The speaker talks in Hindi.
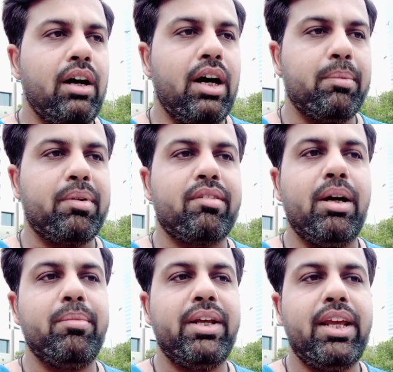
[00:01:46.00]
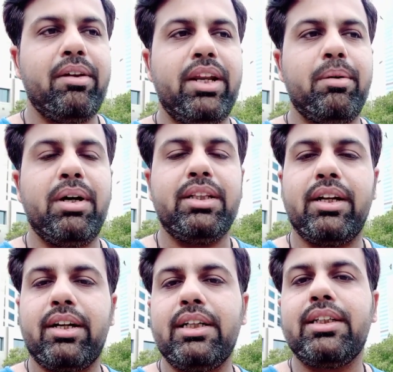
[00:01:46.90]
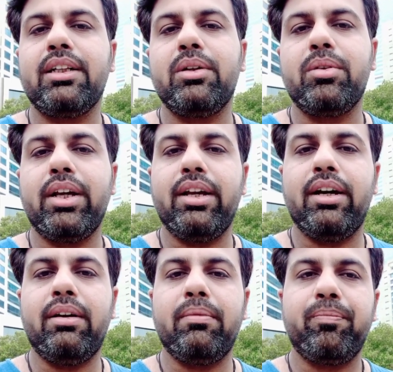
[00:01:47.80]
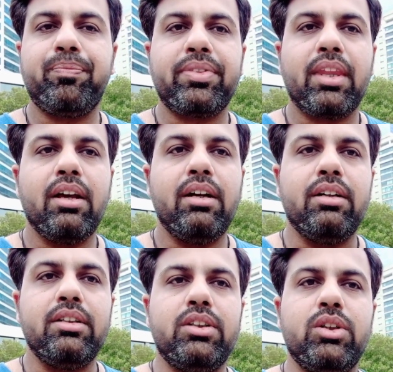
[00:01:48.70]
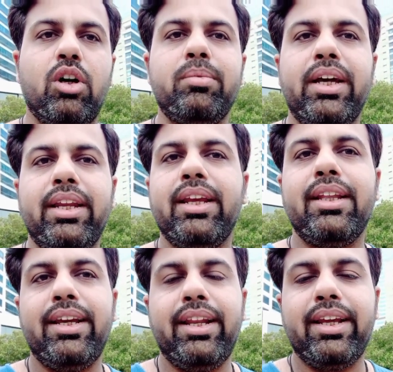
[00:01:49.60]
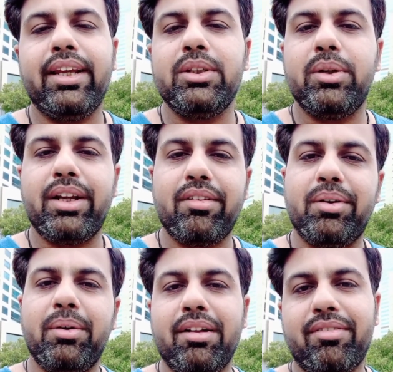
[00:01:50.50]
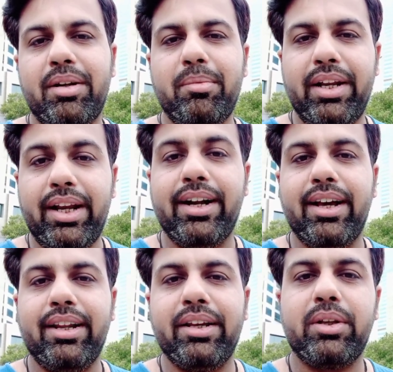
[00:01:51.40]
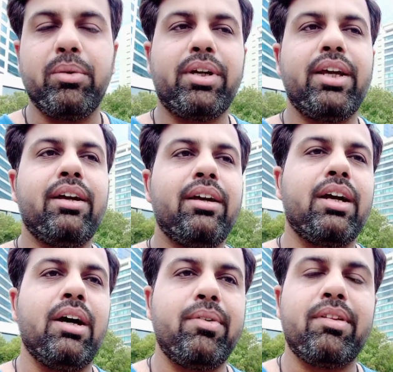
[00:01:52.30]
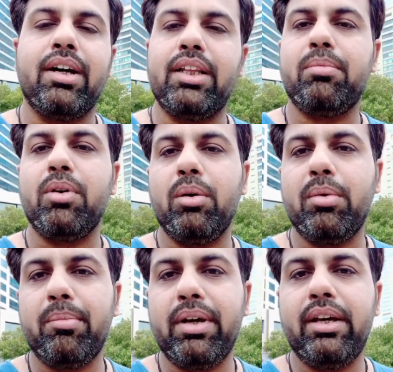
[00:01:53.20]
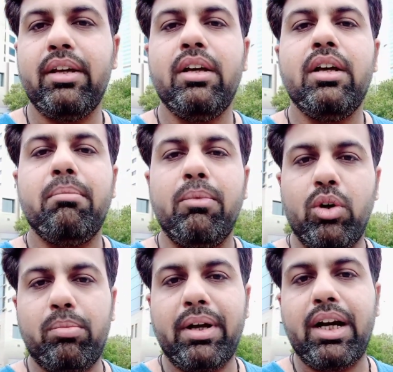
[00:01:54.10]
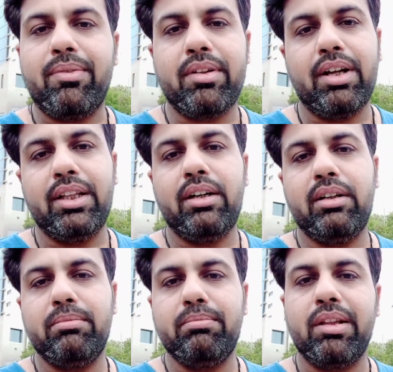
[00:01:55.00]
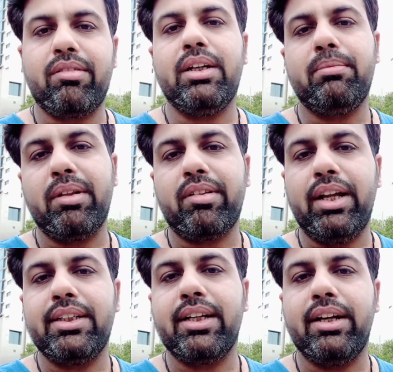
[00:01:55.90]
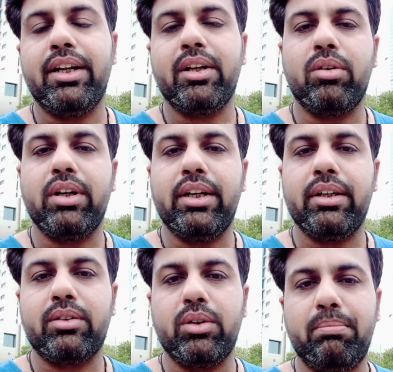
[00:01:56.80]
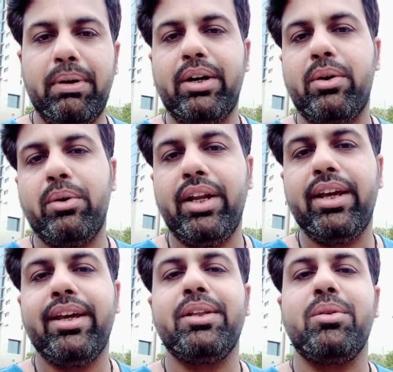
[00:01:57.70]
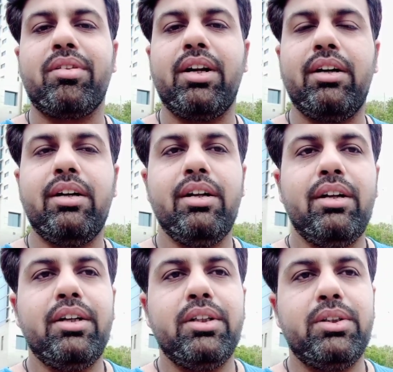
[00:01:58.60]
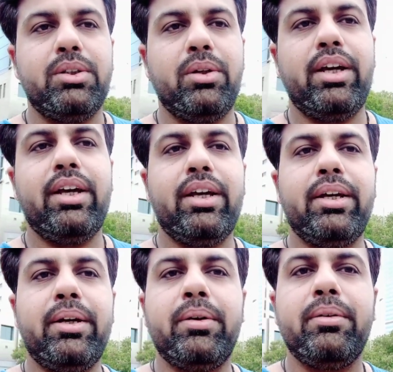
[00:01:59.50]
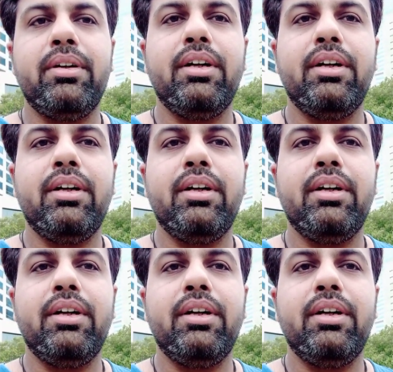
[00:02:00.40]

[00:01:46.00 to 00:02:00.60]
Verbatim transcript: आपके सामने यही वाली बात रखना चाहता हूँ कि यार जॉब देनी है दें लेकिन जो है किसी को आसरे में नहीं डालें क्योंकि काफ़ी ज़्यादा प्रॉब्लम है मुल्क में काफ़ी ज़्यादा मसला मसाइल चल रहे हैं क्योंकि एक तो पेट्रोल है दूसरा जो है